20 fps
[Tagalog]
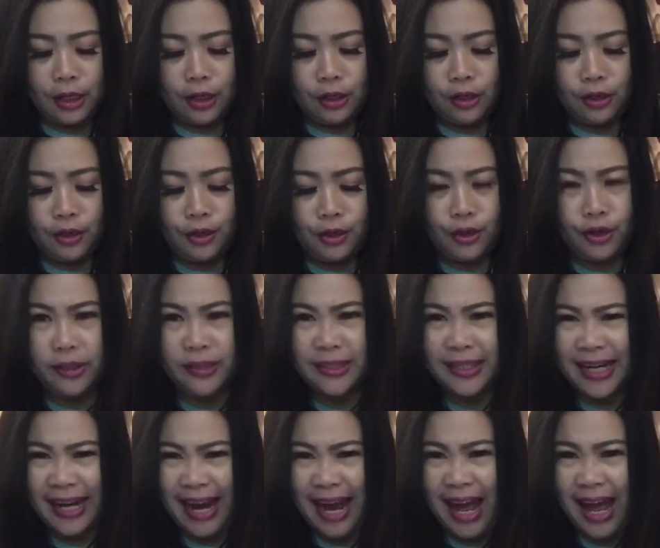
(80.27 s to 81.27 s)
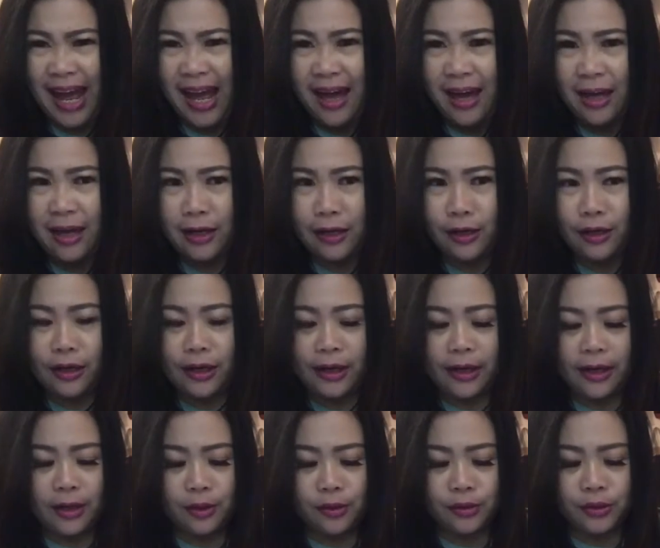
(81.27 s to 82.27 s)
Leodra,
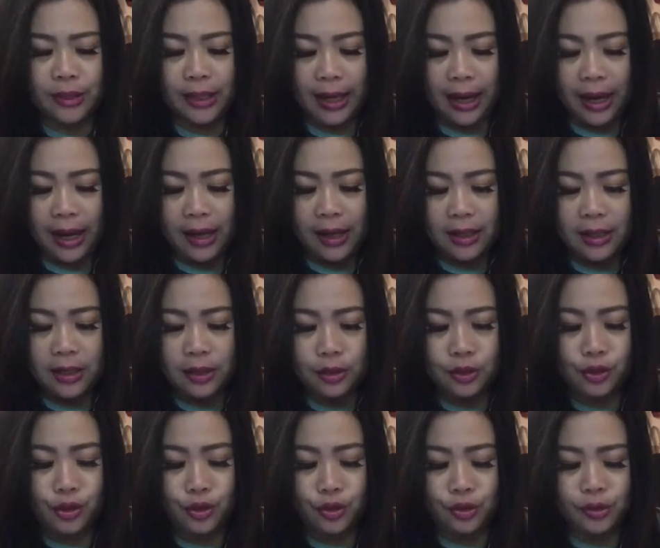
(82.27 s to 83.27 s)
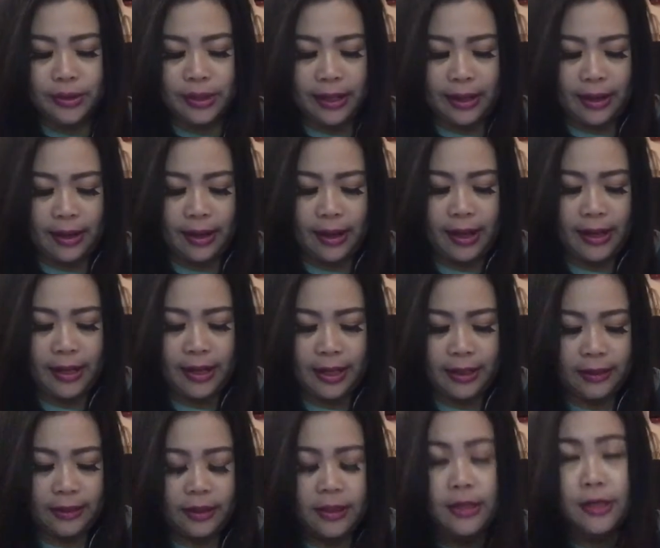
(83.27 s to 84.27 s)
Leodra, Leodra.
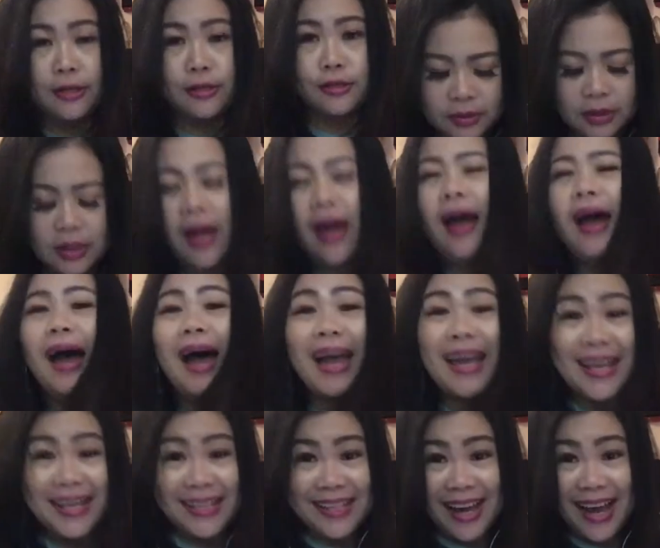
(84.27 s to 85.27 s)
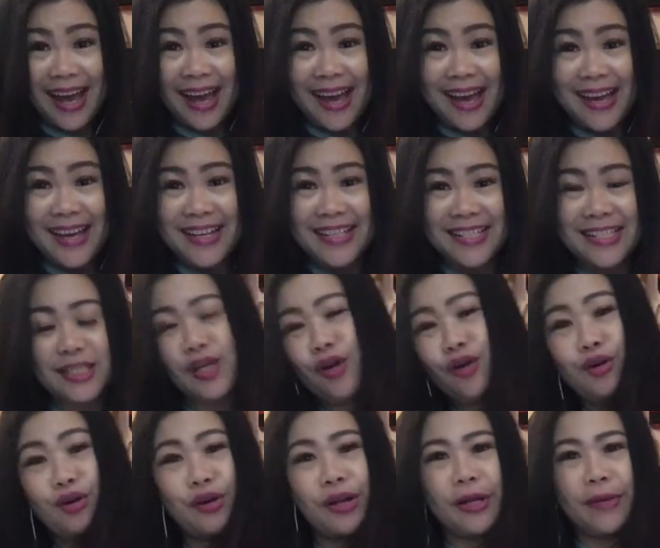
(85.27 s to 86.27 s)
Ayan. Ayan guys,
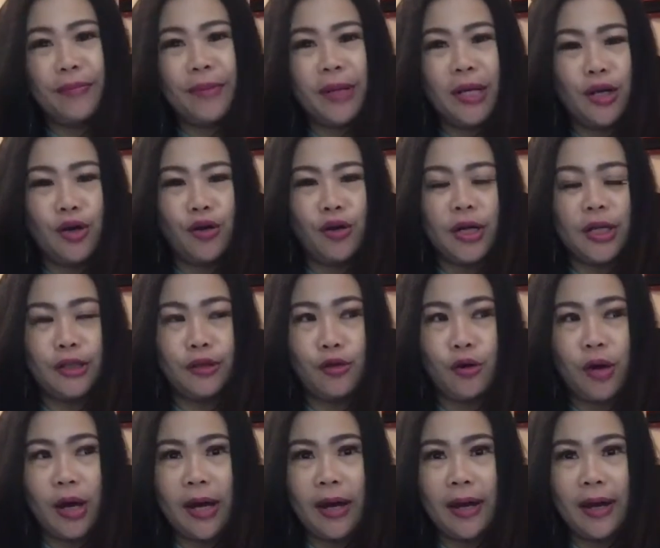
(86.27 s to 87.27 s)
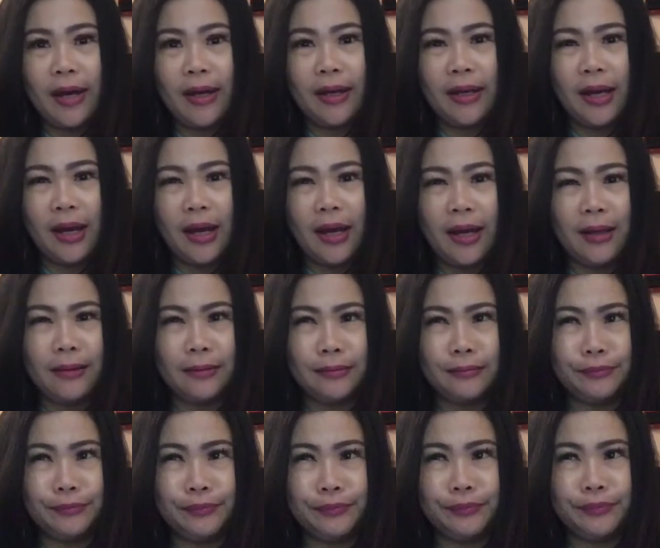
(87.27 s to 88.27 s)
so correct me kung ito ay
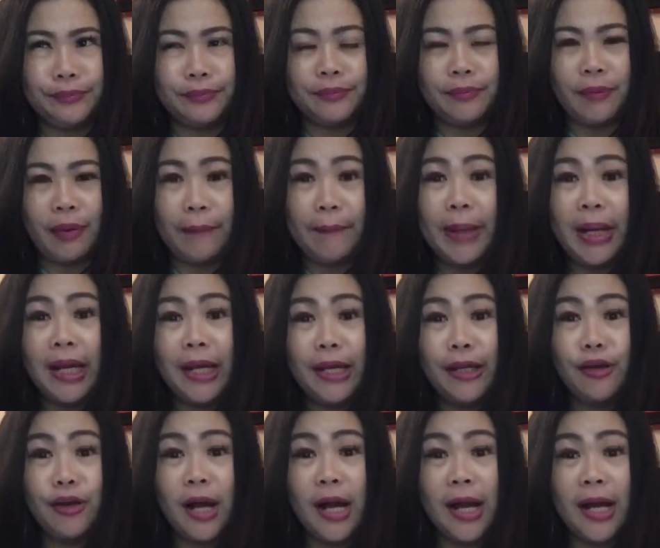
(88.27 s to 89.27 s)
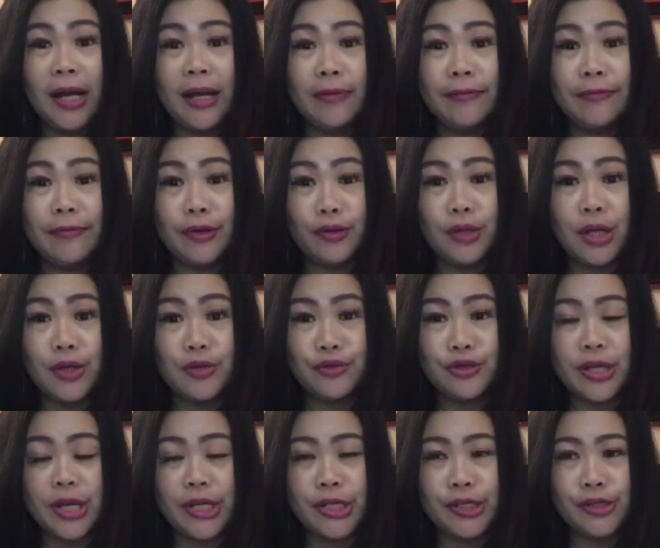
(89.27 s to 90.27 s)
um, mali yung aking
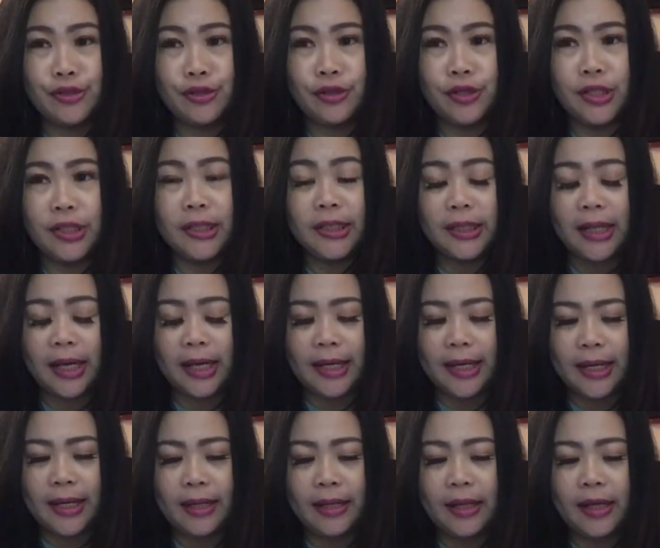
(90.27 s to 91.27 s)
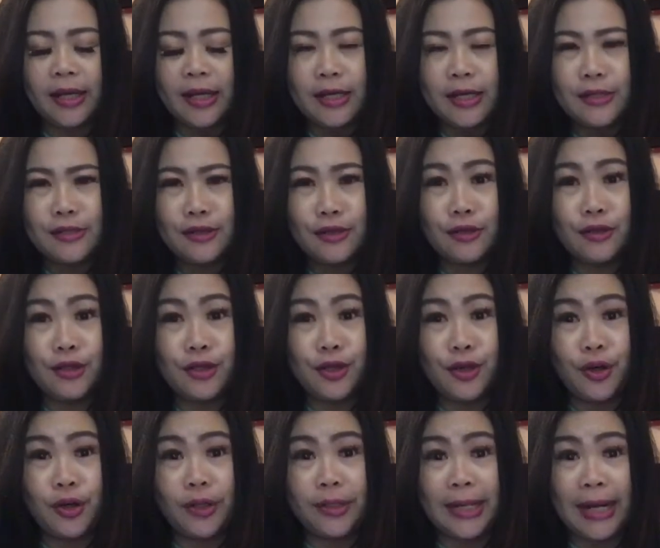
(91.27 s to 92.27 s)
pronunciation. Ayan, so
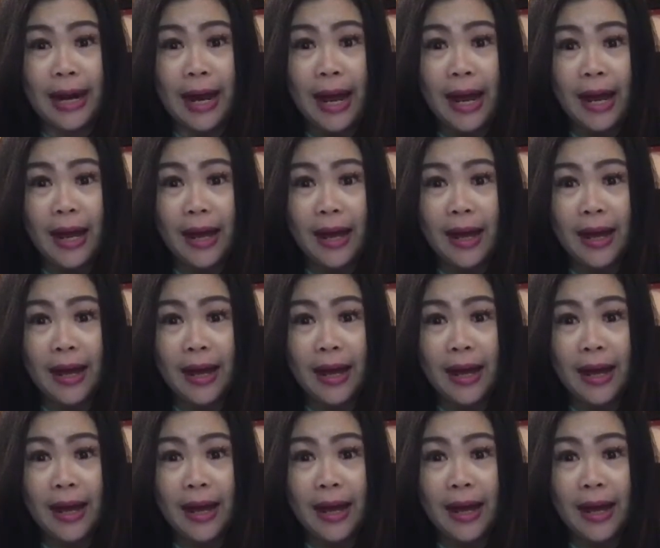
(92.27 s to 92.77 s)
Leodra.